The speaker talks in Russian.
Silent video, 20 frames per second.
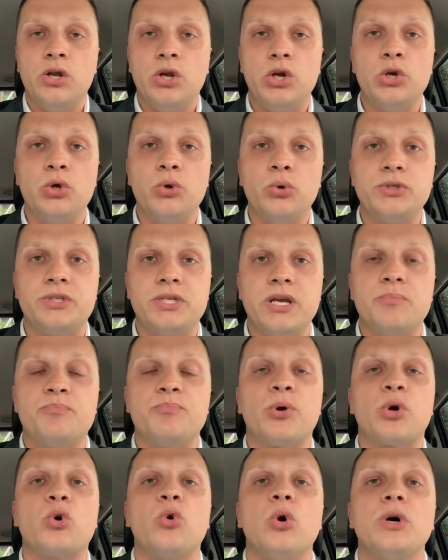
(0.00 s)
Люди
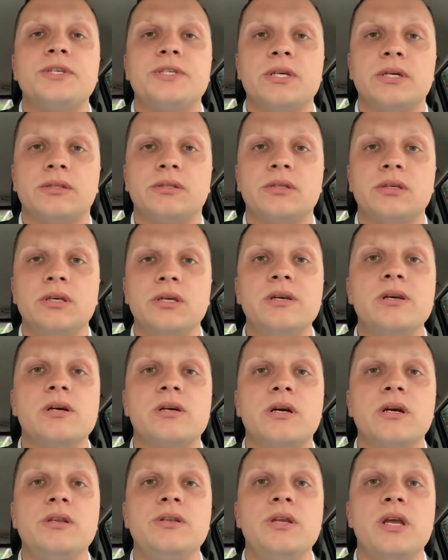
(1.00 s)
просят
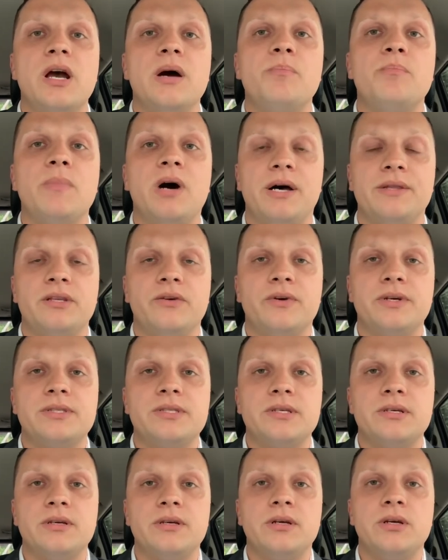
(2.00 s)
их не
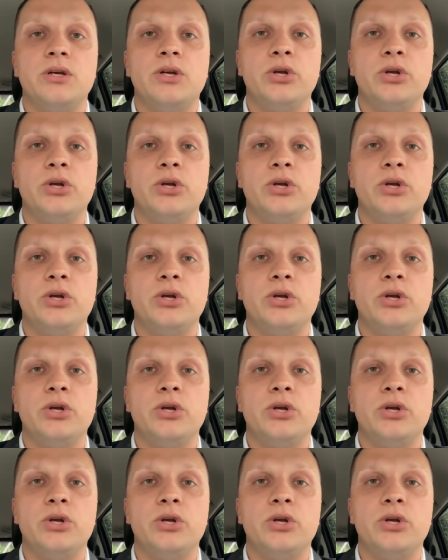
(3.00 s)
обманывать.